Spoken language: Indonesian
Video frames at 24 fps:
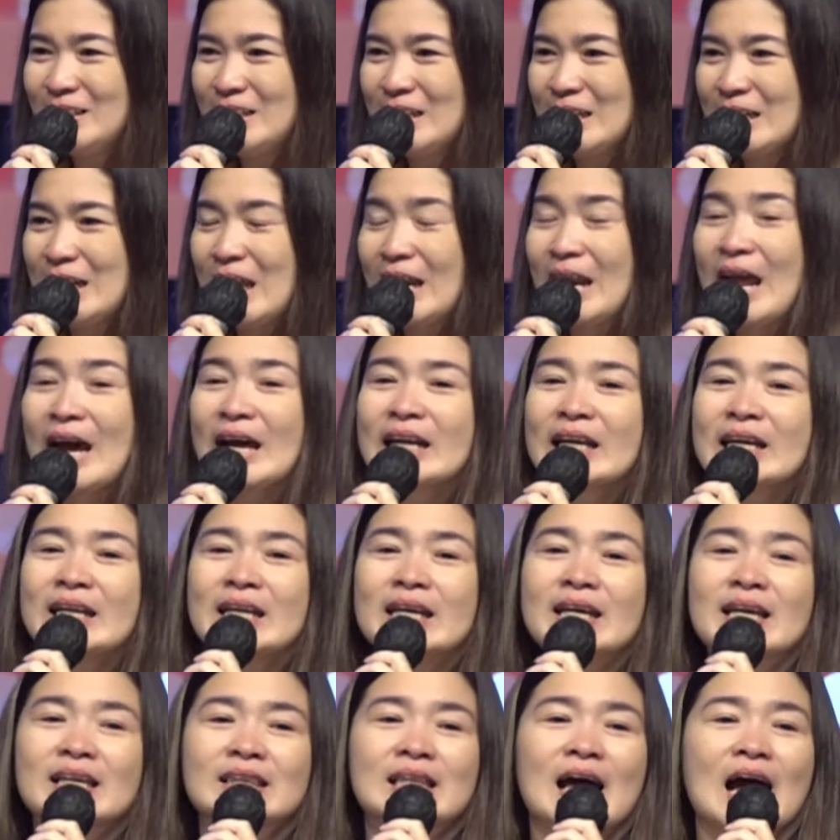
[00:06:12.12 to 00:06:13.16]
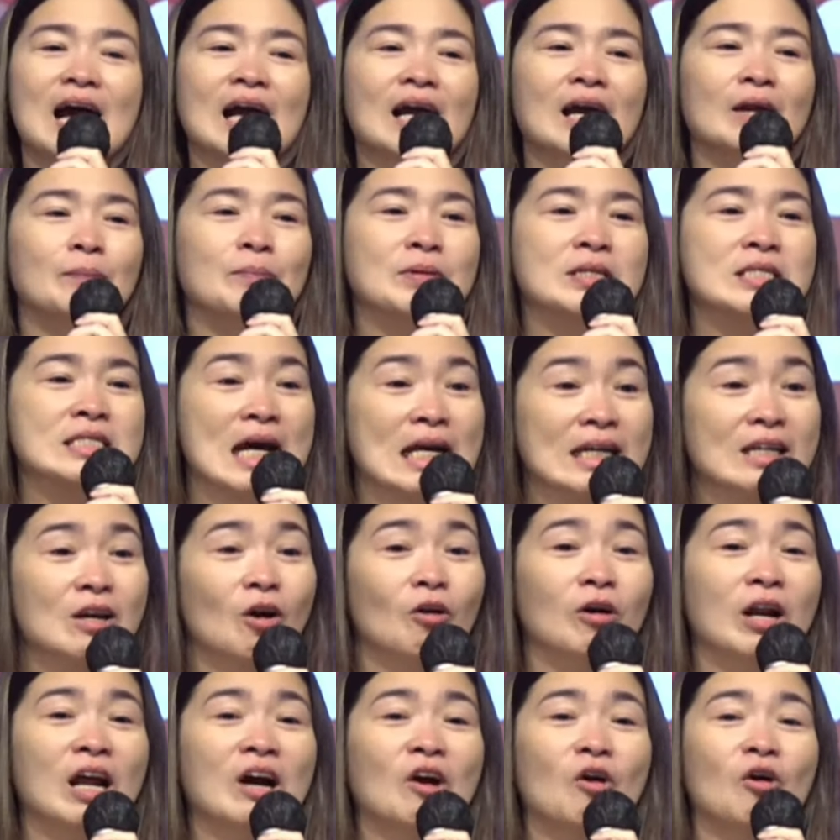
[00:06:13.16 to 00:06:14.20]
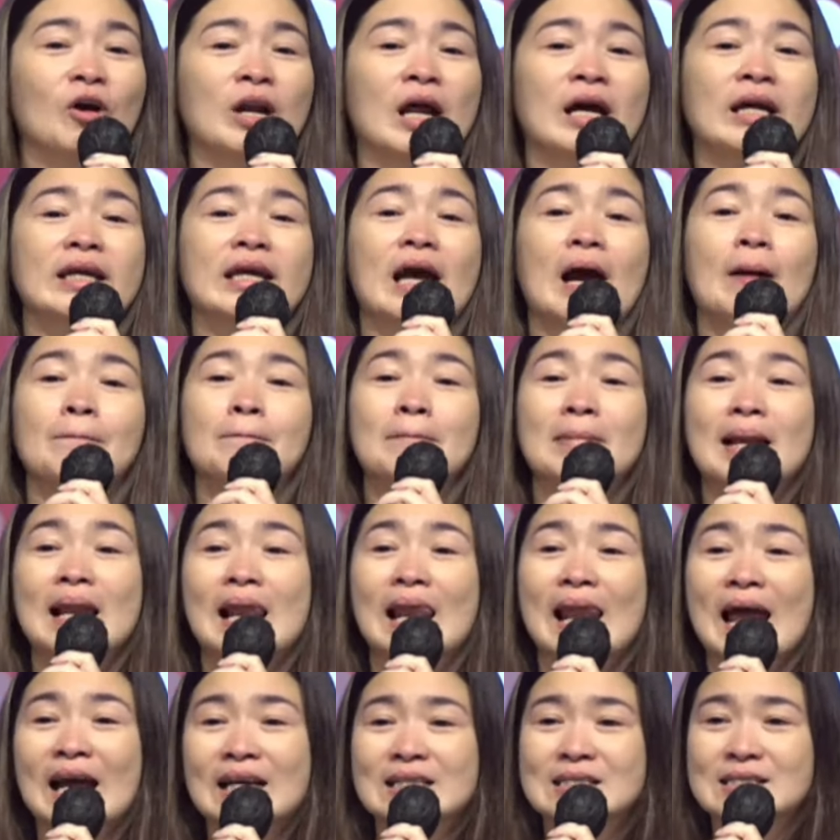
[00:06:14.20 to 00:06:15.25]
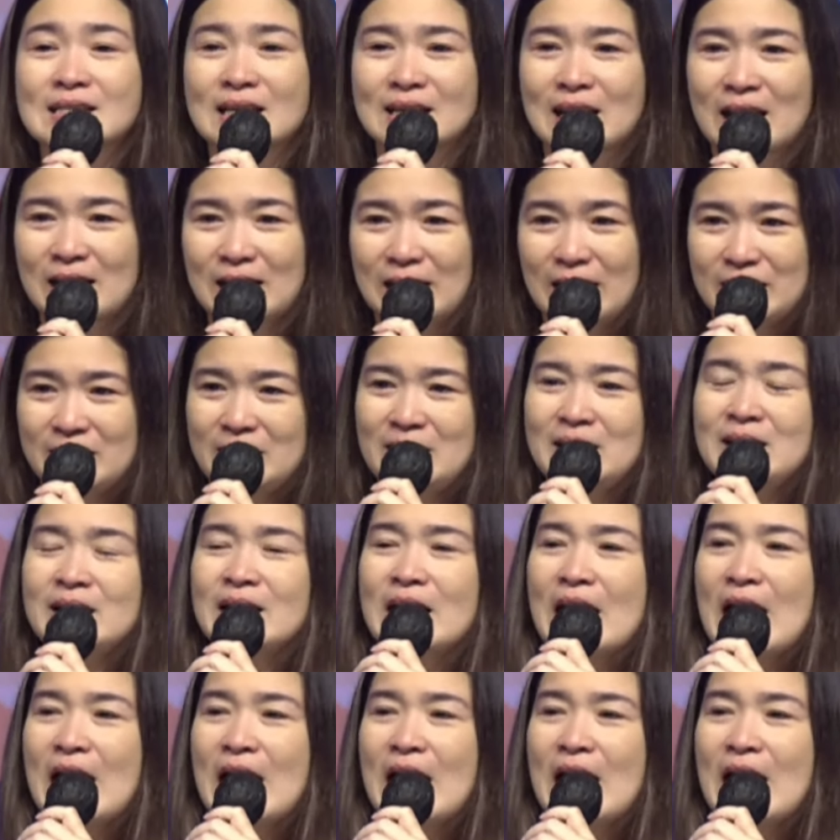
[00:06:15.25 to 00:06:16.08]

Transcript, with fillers: Dan hari ini kita akan menjadi orang-orang yang melaksanakan